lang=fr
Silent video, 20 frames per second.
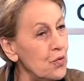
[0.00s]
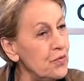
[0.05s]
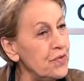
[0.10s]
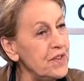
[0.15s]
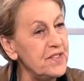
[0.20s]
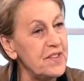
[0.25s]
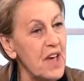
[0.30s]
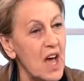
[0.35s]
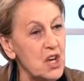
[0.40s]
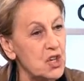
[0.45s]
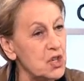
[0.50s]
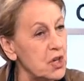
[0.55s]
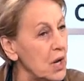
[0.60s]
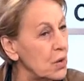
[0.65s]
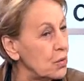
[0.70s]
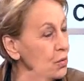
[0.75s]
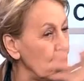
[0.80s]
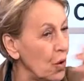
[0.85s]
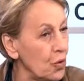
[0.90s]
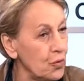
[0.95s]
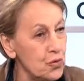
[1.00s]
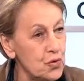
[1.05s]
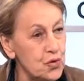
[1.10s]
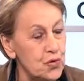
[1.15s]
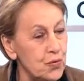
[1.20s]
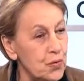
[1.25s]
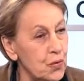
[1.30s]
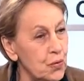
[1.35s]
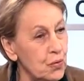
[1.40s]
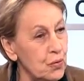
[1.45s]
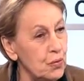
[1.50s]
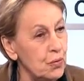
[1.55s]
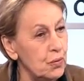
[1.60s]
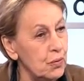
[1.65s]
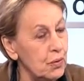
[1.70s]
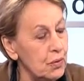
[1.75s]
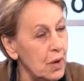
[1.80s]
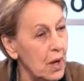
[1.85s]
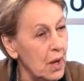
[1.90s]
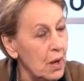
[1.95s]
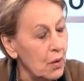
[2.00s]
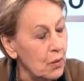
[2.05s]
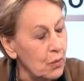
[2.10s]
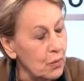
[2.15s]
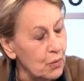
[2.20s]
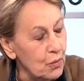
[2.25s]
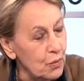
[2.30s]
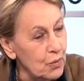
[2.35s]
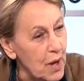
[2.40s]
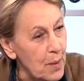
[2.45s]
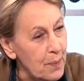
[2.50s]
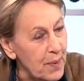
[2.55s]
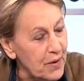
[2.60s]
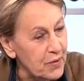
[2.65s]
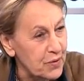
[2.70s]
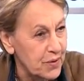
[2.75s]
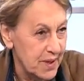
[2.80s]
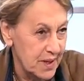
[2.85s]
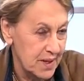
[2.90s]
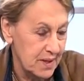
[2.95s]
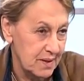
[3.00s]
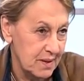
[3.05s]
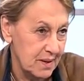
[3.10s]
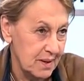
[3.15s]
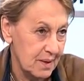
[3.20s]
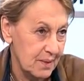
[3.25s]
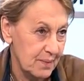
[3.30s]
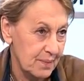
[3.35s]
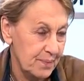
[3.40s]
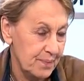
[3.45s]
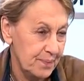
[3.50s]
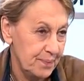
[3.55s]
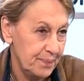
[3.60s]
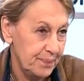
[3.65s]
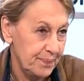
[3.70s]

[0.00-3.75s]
le visage, la couleur de cheveux ou. En, même temps, la présidentielle,